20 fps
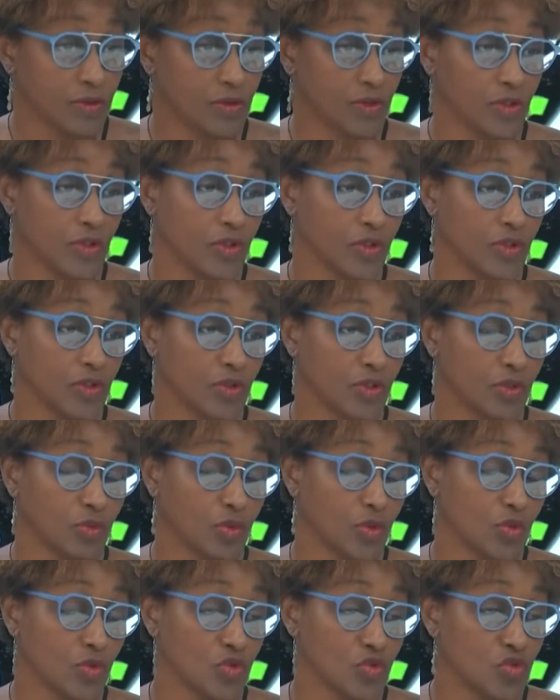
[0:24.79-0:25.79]
de,
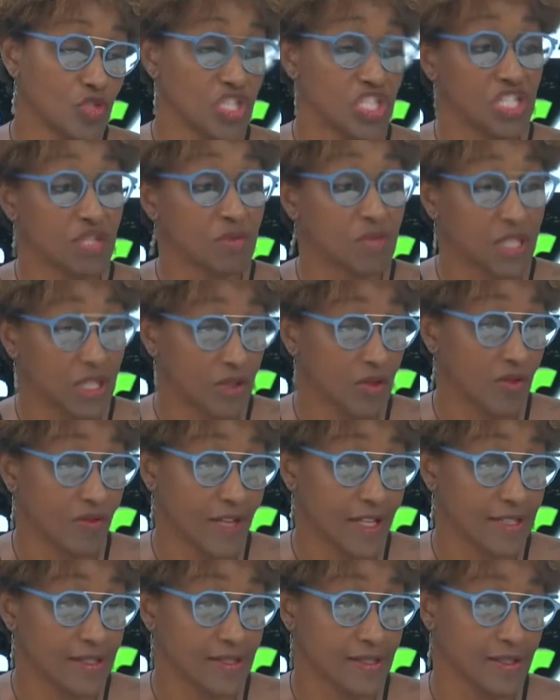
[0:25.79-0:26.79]
produits chimiques, on
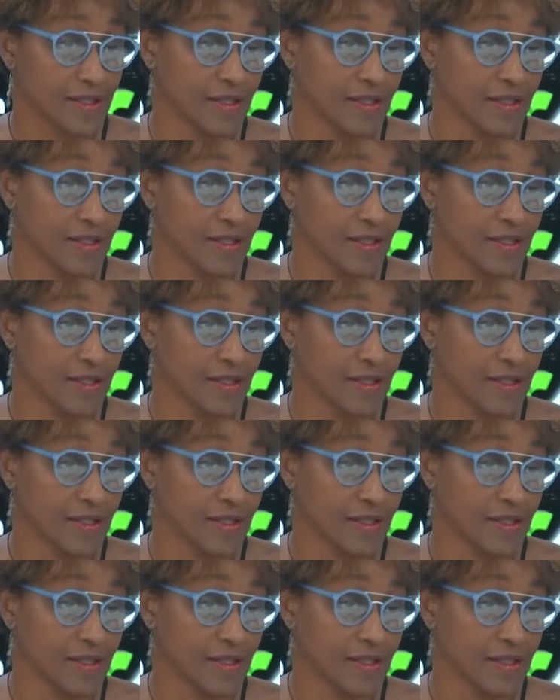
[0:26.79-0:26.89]
va dire.